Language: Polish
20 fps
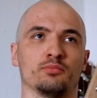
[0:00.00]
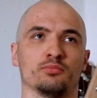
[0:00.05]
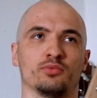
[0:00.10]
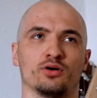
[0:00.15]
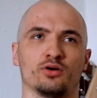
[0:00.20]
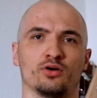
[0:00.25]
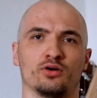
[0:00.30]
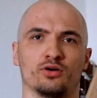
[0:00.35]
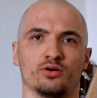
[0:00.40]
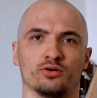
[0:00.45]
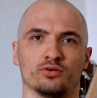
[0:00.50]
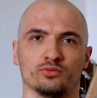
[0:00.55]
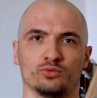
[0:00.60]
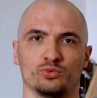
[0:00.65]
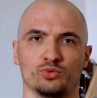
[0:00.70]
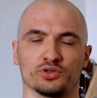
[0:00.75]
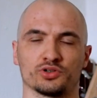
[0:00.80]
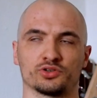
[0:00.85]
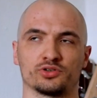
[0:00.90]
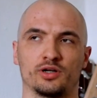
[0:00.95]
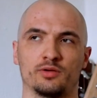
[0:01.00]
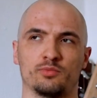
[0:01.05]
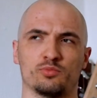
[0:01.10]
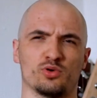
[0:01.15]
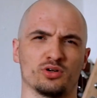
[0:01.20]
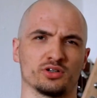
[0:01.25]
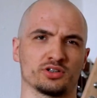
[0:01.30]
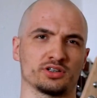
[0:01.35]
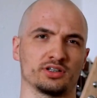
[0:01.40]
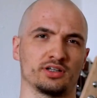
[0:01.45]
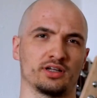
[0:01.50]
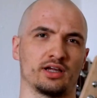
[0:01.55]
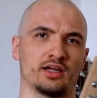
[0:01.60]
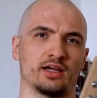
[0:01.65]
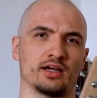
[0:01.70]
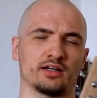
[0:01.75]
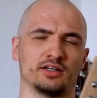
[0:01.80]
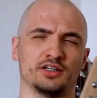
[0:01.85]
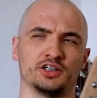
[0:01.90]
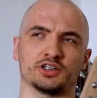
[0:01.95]
bo ułożyłem łącznie,
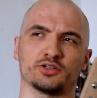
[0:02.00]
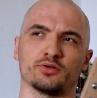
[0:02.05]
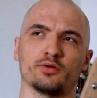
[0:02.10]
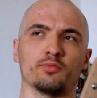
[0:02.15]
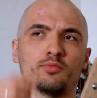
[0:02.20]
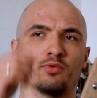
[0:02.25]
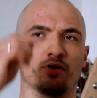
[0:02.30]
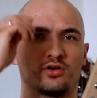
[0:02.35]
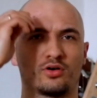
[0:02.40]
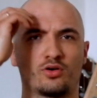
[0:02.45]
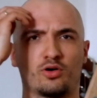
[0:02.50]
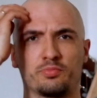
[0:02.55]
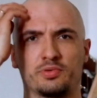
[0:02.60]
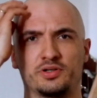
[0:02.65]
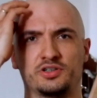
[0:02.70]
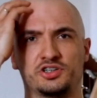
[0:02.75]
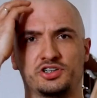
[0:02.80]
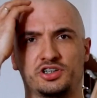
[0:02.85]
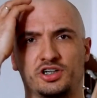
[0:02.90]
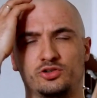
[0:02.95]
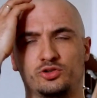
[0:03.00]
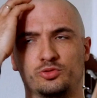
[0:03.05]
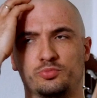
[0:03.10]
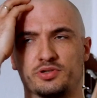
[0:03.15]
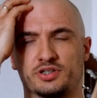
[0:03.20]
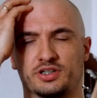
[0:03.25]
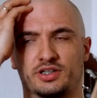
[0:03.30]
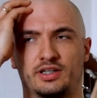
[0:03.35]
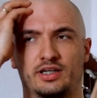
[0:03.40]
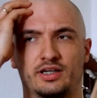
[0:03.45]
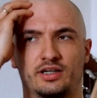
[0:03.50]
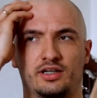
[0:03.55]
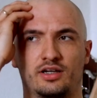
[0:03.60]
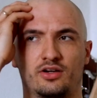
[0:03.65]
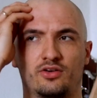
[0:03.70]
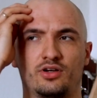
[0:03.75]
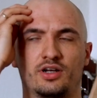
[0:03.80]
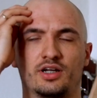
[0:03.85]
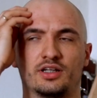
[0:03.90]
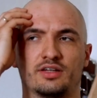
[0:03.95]
jak liczyłem, około 50 piosenek,
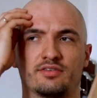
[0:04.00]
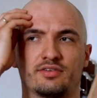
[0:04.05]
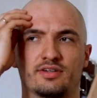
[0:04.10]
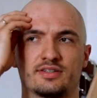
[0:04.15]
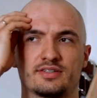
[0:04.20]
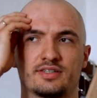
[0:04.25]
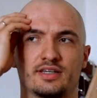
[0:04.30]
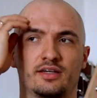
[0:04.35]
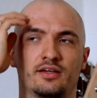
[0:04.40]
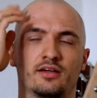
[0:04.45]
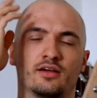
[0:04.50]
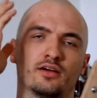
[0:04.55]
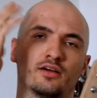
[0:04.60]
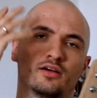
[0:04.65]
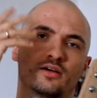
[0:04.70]
o ile nie więcej.